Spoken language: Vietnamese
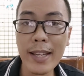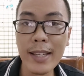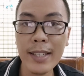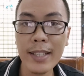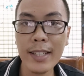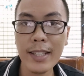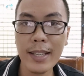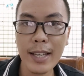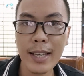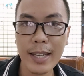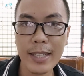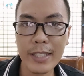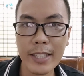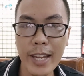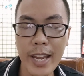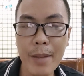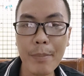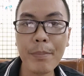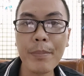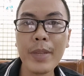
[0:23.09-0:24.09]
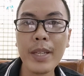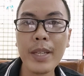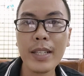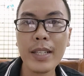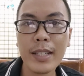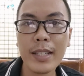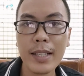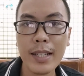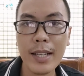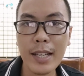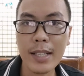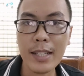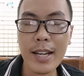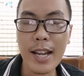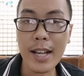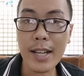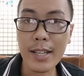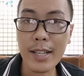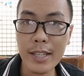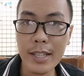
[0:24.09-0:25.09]
anh chị em cách đăng
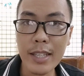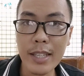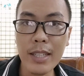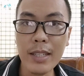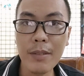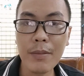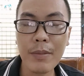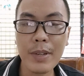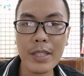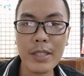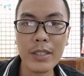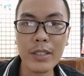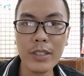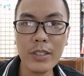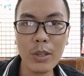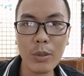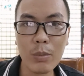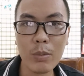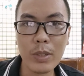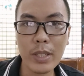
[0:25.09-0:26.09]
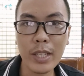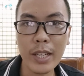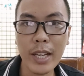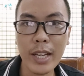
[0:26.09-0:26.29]
ký và sử dụng cái app